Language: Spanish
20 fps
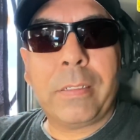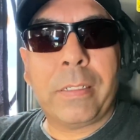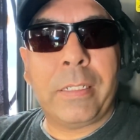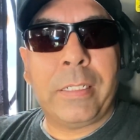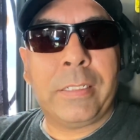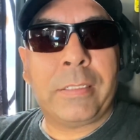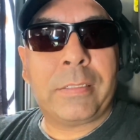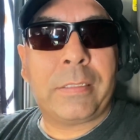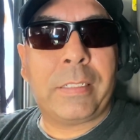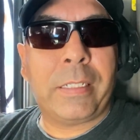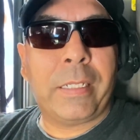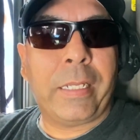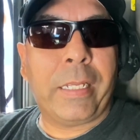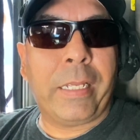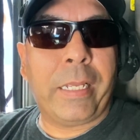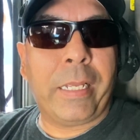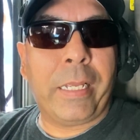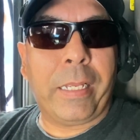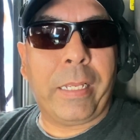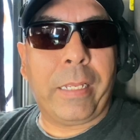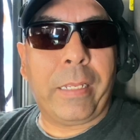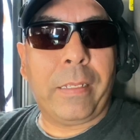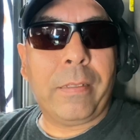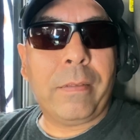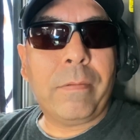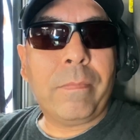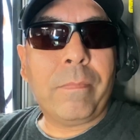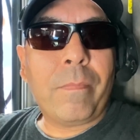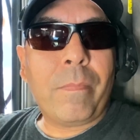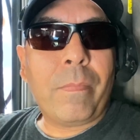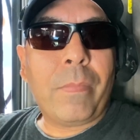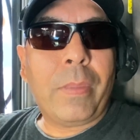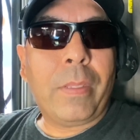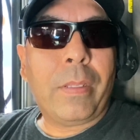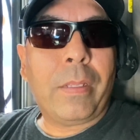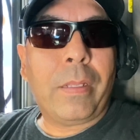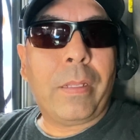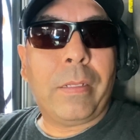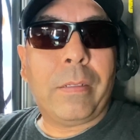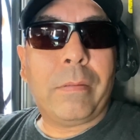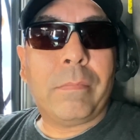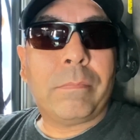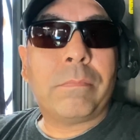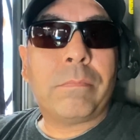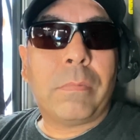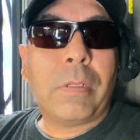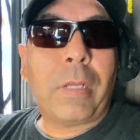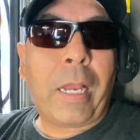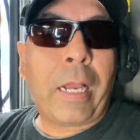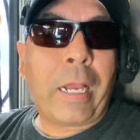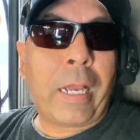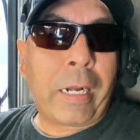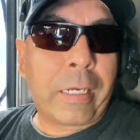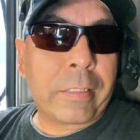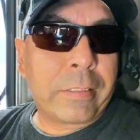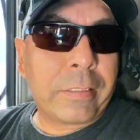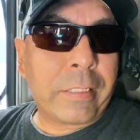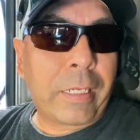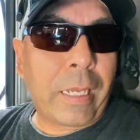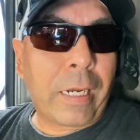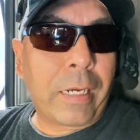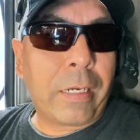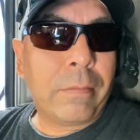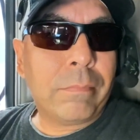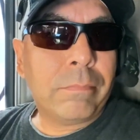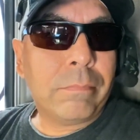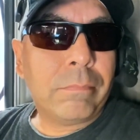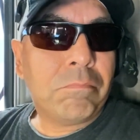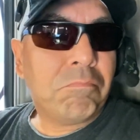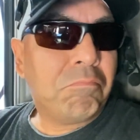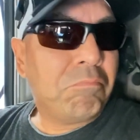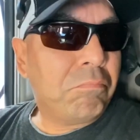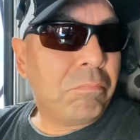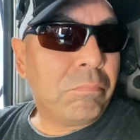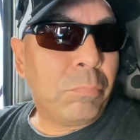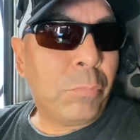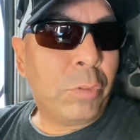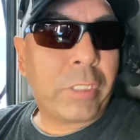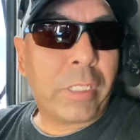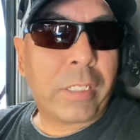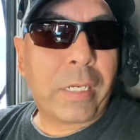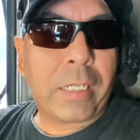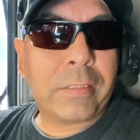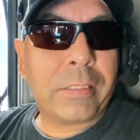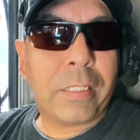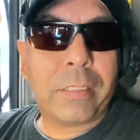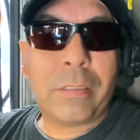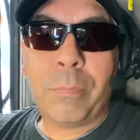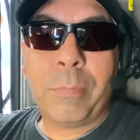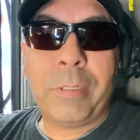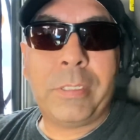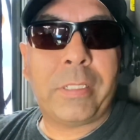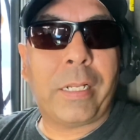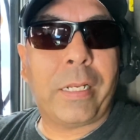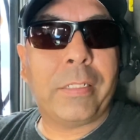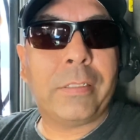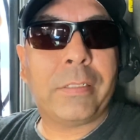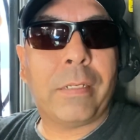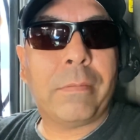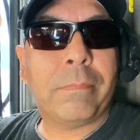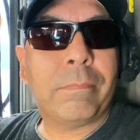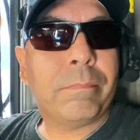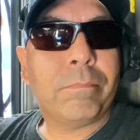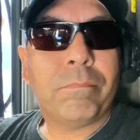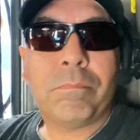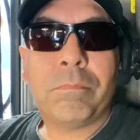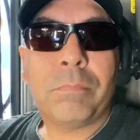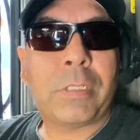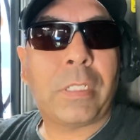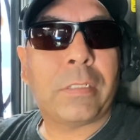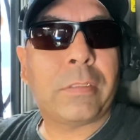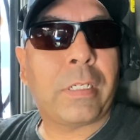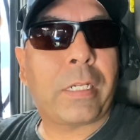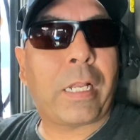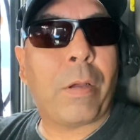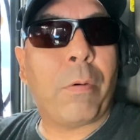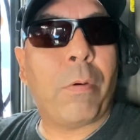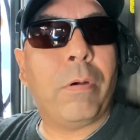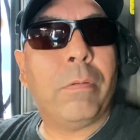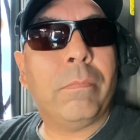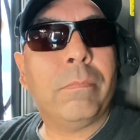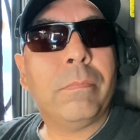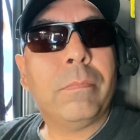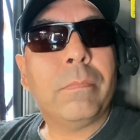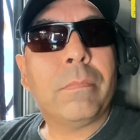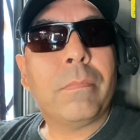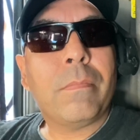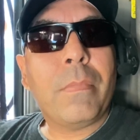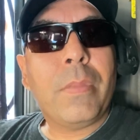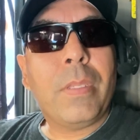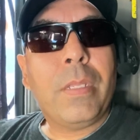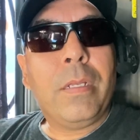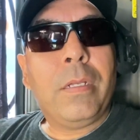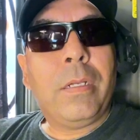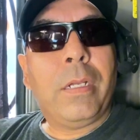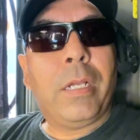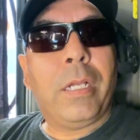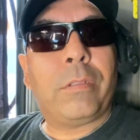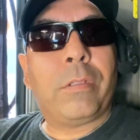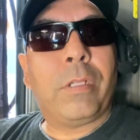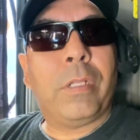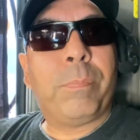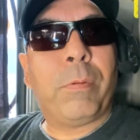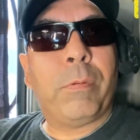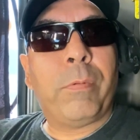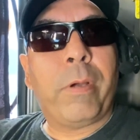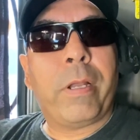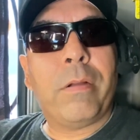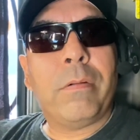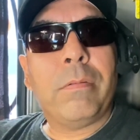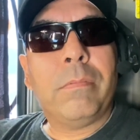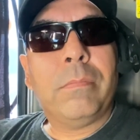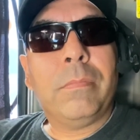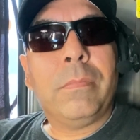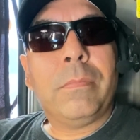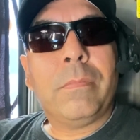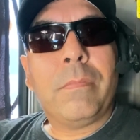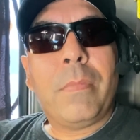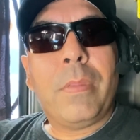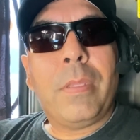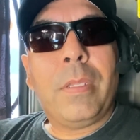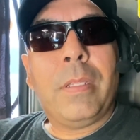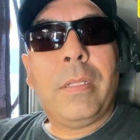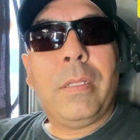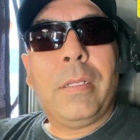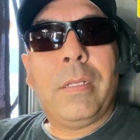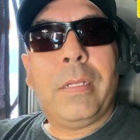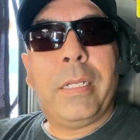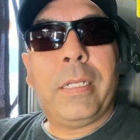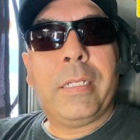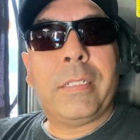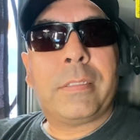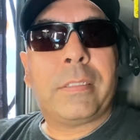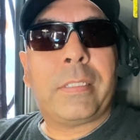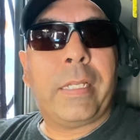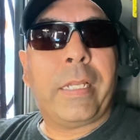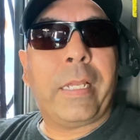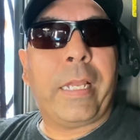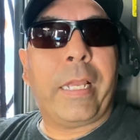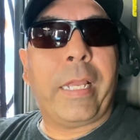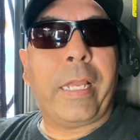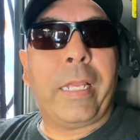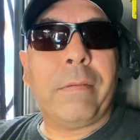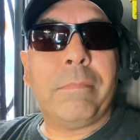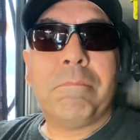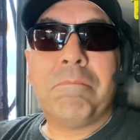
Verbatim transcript: este, agarrarte esa carga. Muchas gracias, no me interesa. se acabó. Entonces, pues bueno, este,